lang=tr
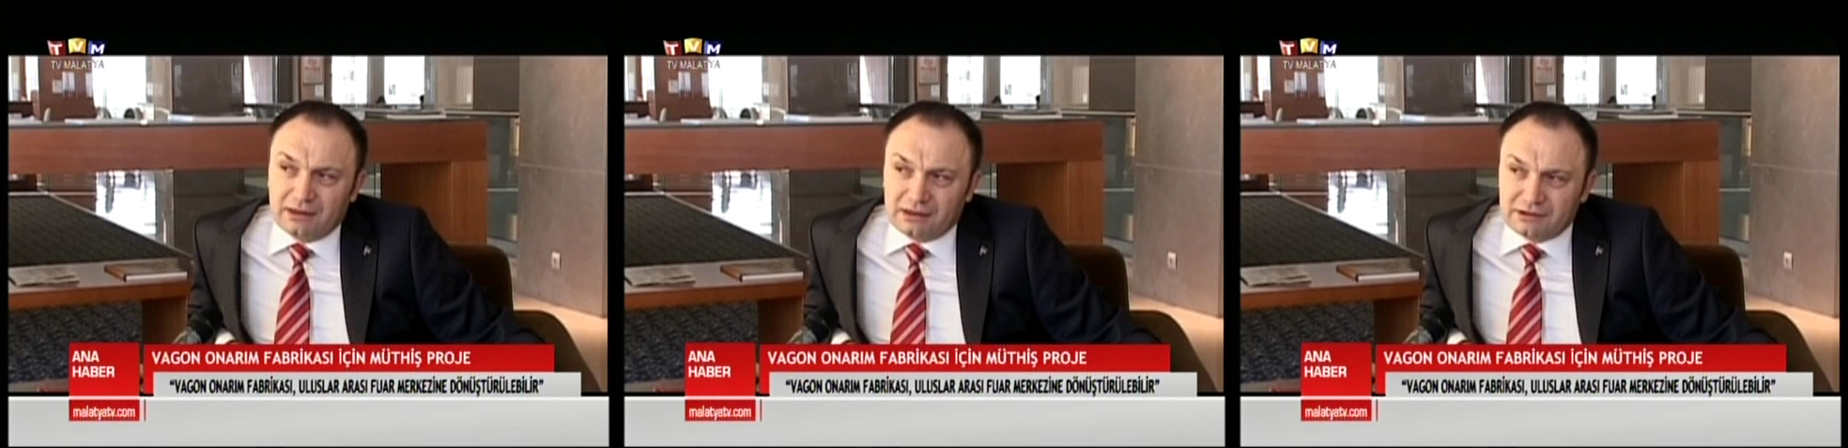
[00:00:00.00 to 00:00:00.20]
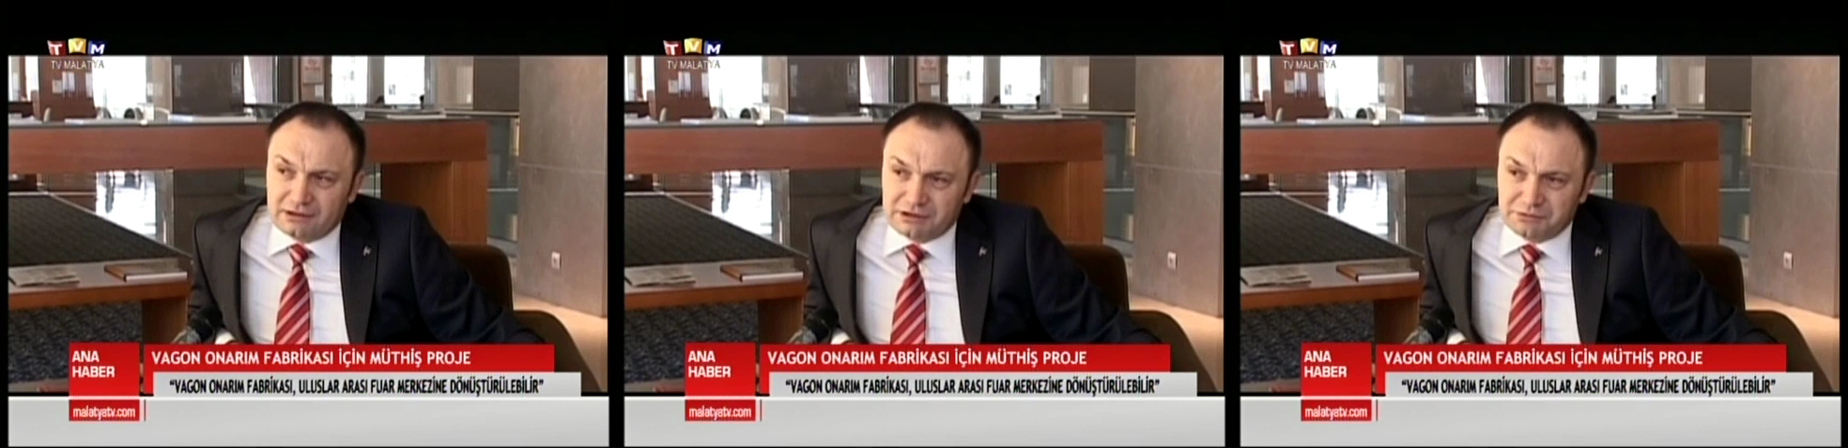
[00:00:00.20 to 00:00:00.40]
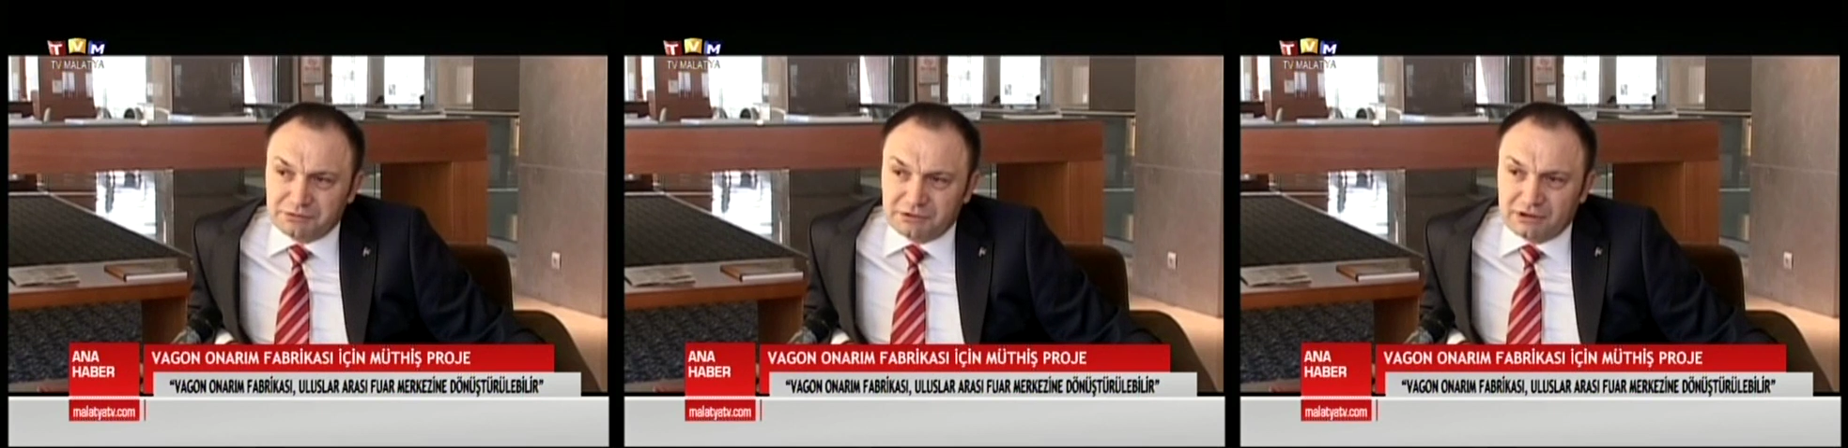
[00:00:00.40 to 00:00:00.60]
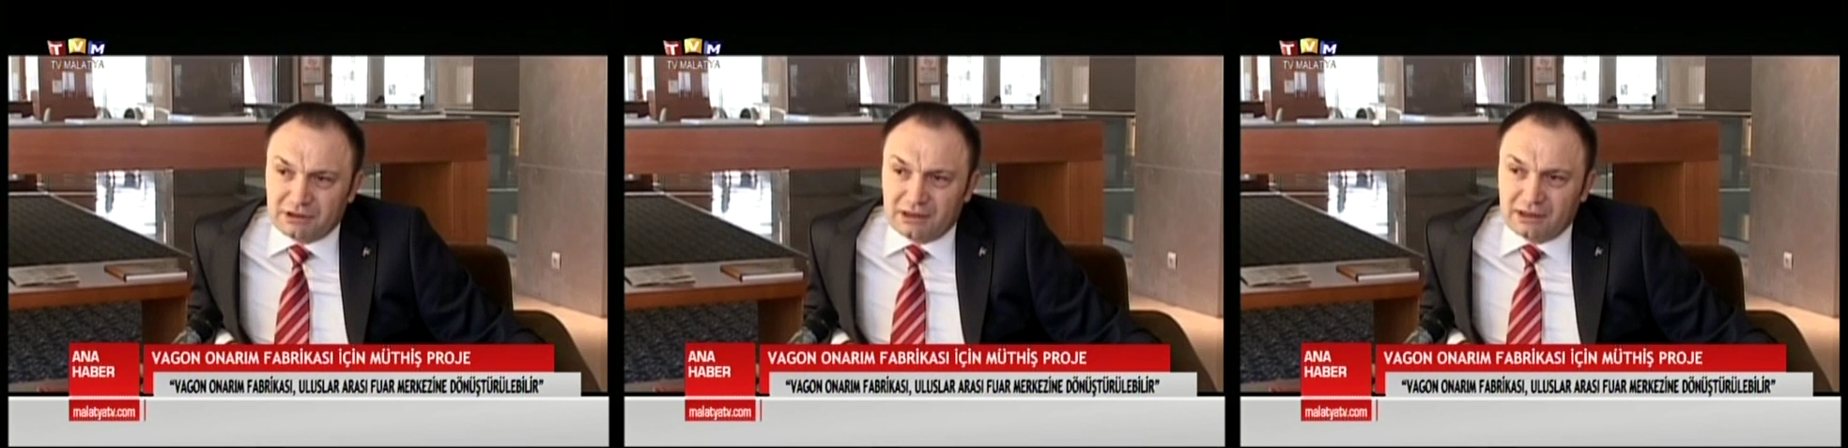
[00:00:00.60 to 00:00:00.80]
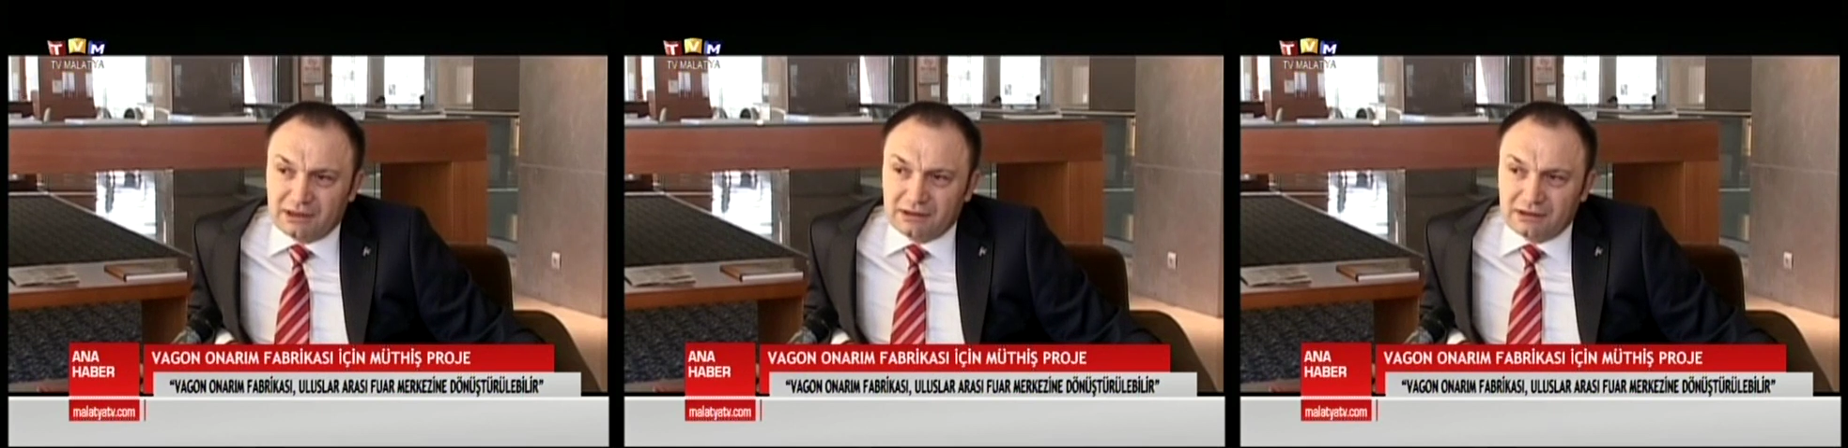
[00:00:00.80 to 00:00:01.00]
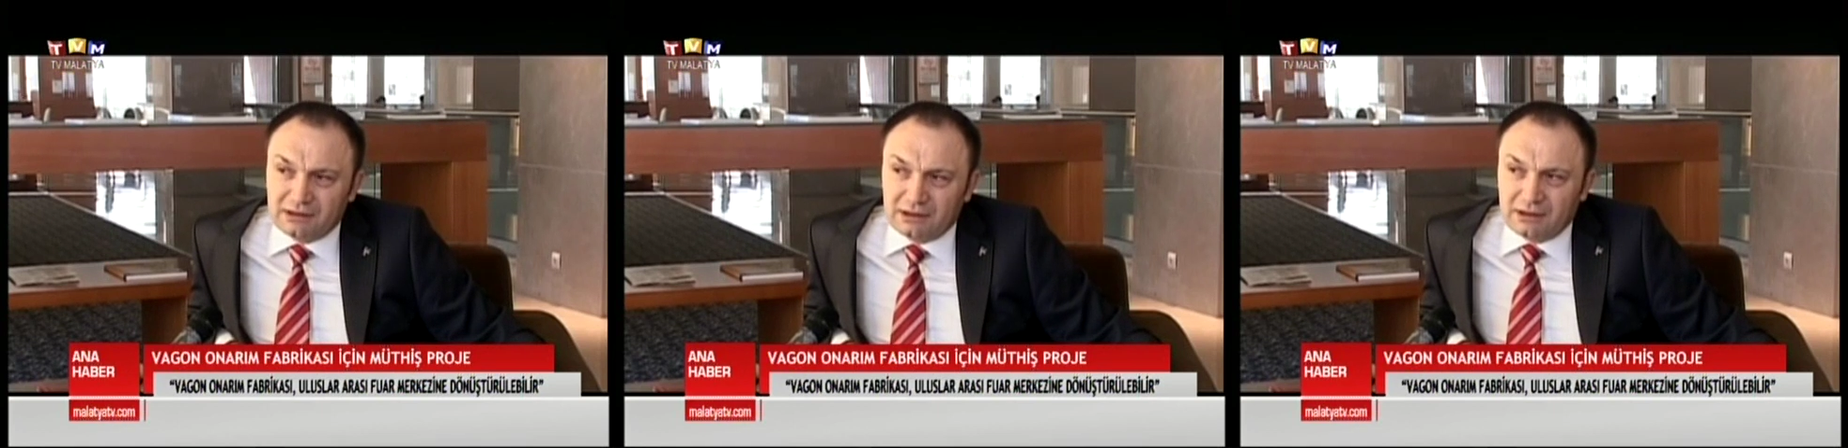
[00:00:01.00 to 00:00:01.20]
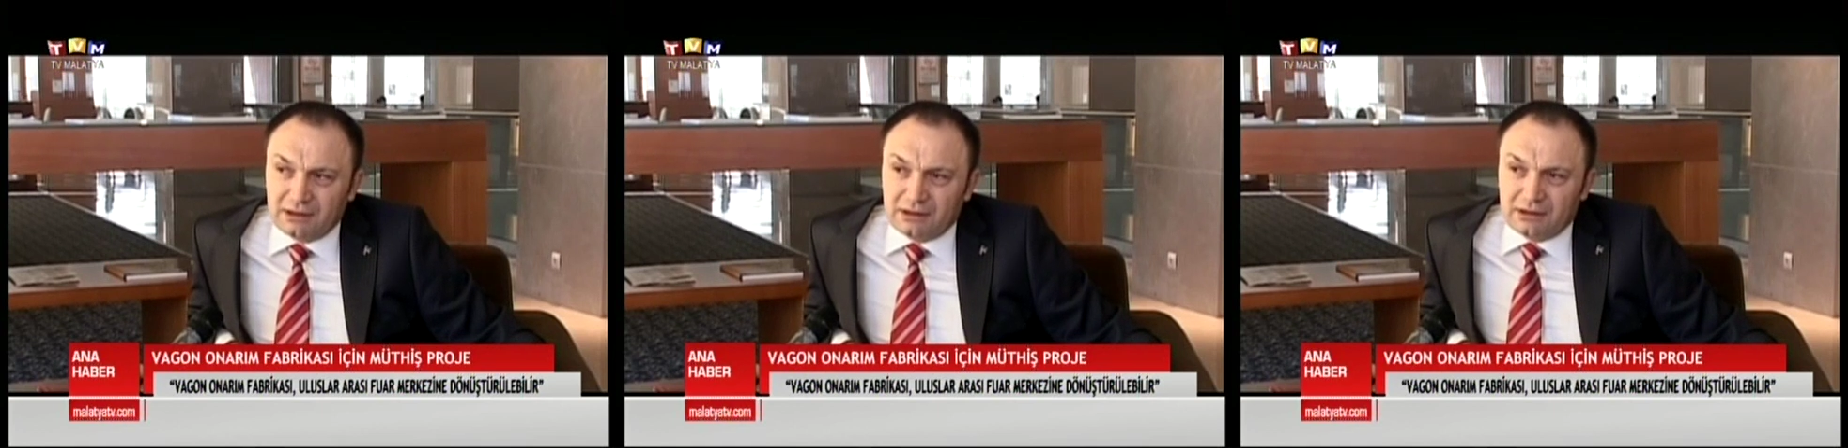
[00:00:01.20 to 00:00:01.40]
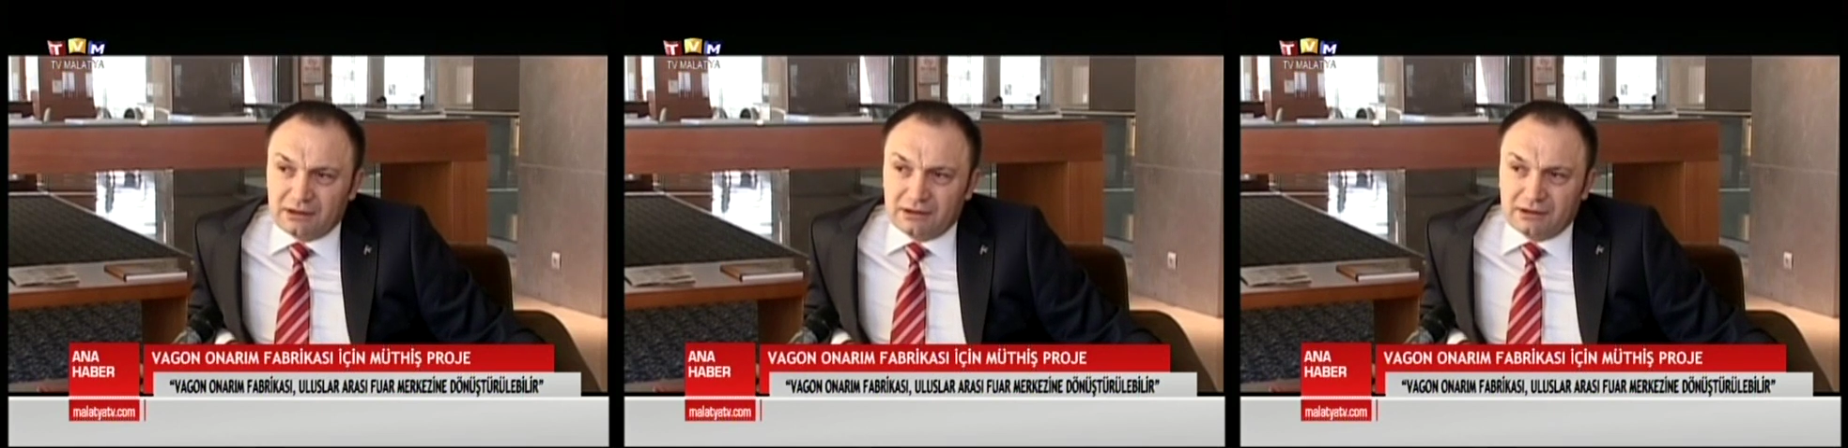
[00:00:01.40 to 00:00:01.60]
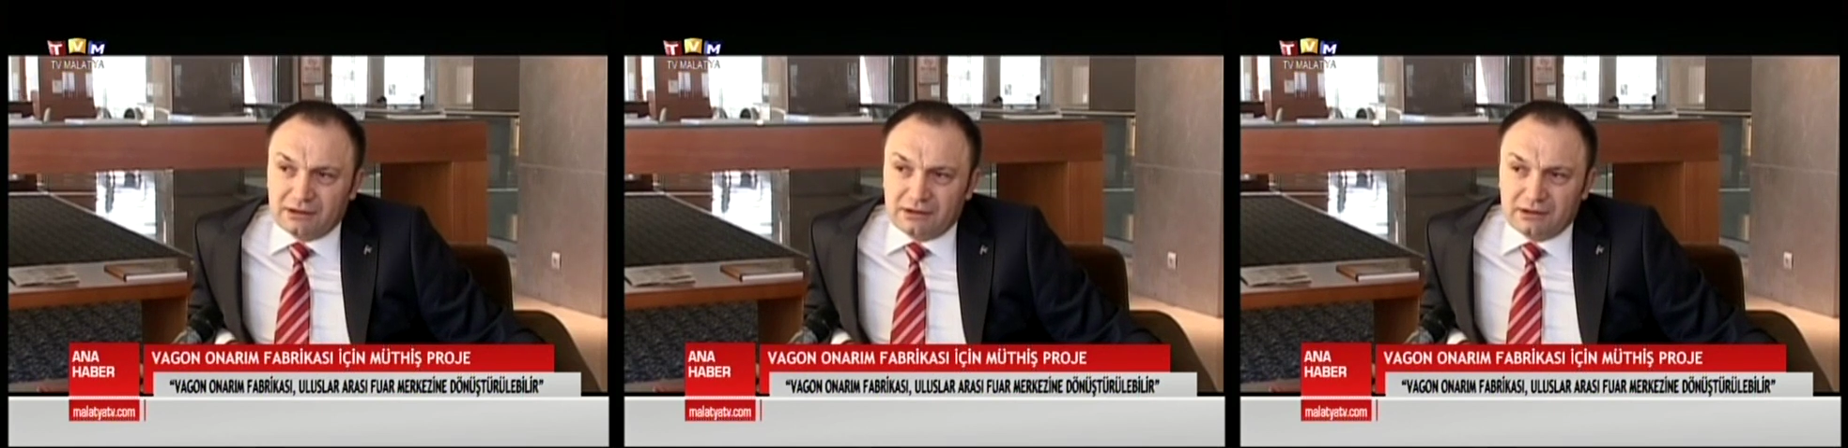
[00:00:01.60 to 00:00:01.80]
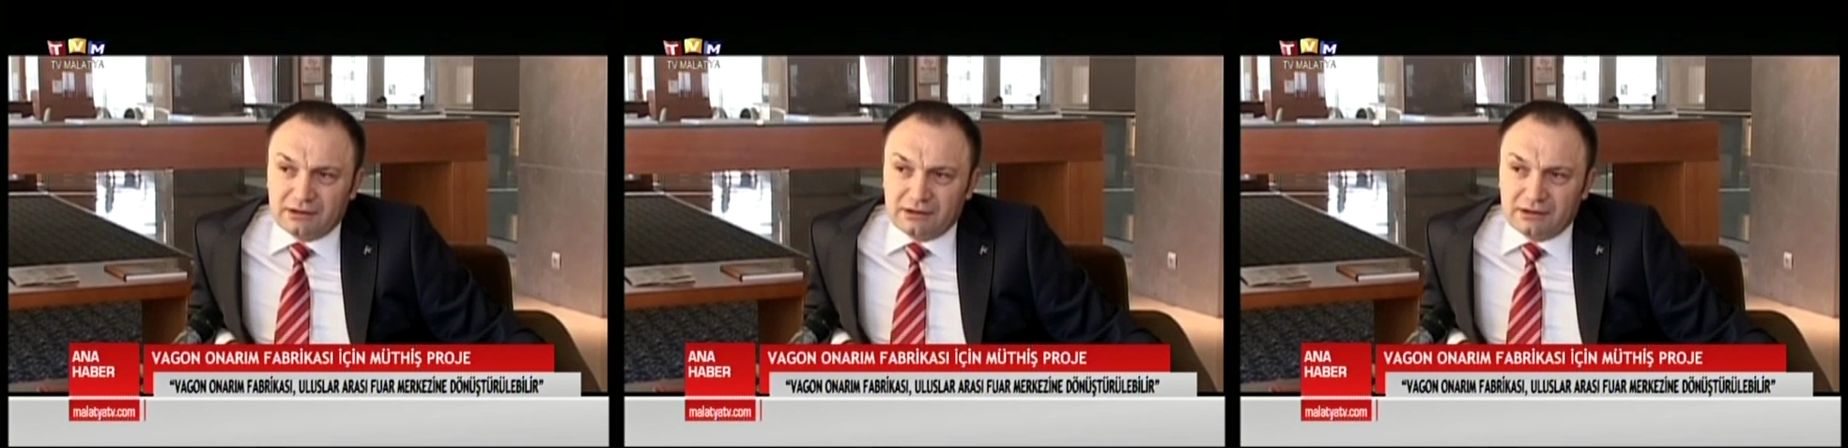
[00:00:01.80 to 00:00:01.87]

her kısmında e,